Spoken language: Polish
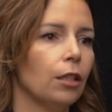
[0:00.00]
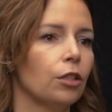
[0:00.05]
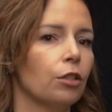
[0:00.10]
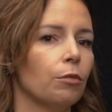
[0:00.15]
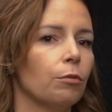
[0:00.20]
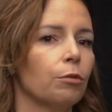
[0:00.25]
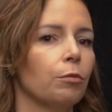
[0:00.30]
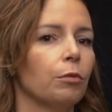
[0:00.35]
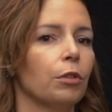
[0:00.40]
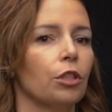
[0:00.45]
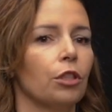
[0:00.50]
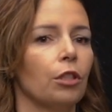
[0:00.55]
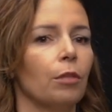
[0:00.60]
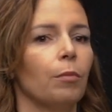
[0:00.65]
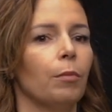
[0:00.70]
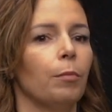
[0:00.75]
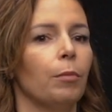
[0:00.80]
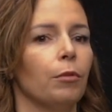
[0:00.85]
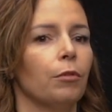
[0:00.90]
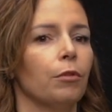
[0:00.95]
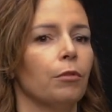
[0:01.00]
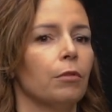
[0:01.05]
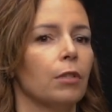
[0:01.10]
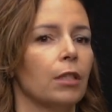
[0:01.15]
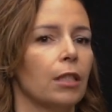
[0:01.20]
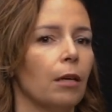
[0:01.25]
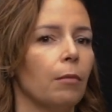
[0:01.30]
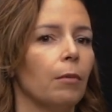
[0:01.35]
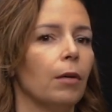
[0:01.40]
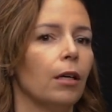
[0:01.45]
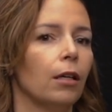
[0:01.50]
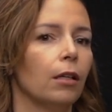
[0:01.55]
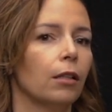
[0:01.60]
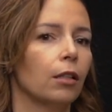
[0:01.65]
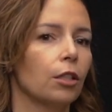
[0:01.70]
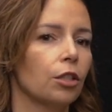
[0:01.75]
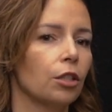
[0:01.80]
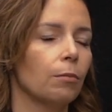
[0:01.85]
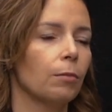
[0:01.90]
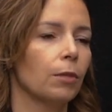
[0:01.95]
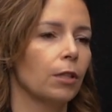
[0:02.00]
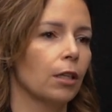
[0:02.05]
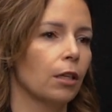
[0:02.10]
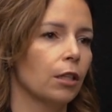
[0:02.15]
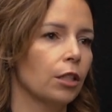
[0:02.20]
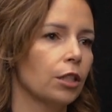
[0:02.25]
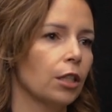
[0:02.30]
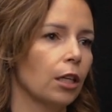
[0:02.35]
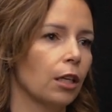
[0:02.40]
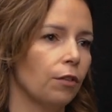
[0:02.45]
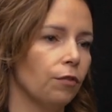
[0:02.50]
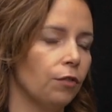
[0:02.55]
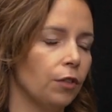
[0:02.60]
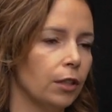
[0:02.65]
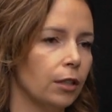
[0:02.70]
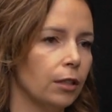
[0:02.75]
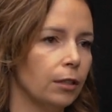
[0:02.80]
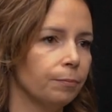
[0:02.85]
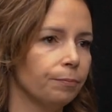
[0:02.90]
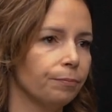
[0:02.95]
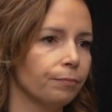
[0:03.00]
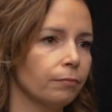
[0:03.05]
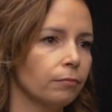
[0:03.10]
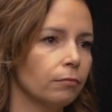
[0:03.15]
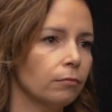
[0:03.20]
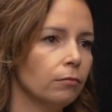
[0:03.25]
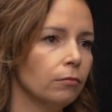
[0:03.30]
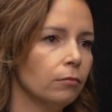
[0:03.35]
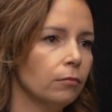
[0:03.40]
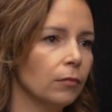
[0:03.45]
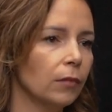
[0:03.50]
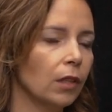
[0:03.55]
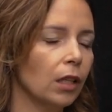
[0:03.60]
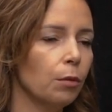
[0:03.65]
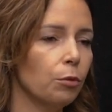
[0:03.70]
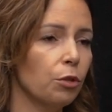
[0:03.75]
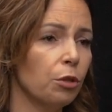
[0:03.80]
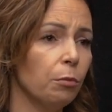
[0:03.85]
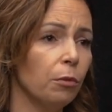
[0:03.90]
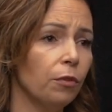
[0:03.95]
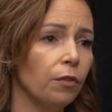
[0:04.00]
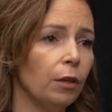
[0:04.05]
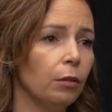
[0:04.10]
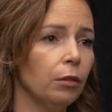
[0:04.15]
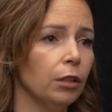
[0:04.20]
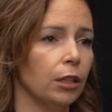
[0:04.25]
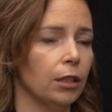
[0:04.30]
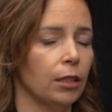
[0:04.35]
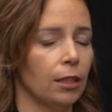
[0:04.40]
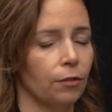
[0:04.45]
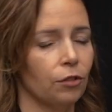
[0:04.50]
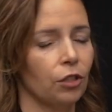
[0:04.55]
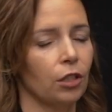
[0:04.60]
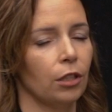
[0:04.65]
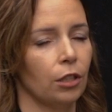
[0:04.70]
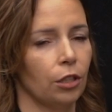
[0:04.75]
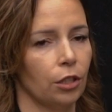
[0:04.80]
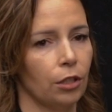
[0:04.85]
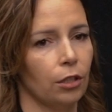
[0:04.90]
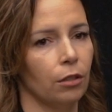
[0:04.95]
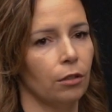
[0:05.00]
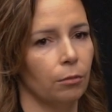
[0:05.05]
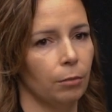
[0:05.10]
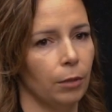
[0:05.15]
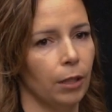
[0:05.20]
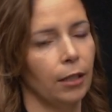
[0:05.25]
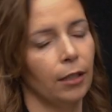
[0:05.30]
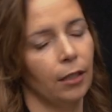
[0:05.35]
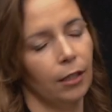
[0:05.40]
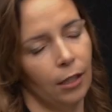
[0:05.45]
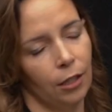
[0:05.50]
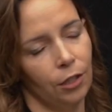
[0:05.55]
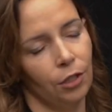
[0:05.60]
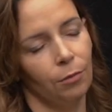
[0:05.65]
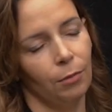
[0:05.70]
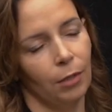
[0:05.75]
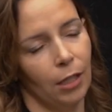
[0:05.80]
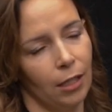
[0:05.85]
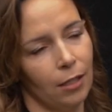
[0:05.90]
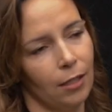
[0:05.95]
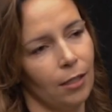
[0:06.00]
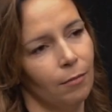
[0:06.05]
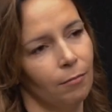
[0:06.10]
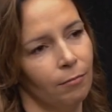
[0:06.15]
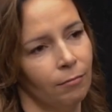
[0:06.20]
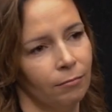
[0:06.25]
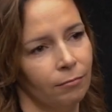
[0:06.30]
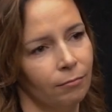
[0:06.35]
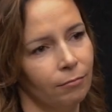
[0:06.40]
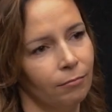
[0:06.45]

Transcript: żebyśmy też nie popełniły sama na siebie jakiejś takiej winy, nie przyjmowały i zawsze też sobie radzimy razem.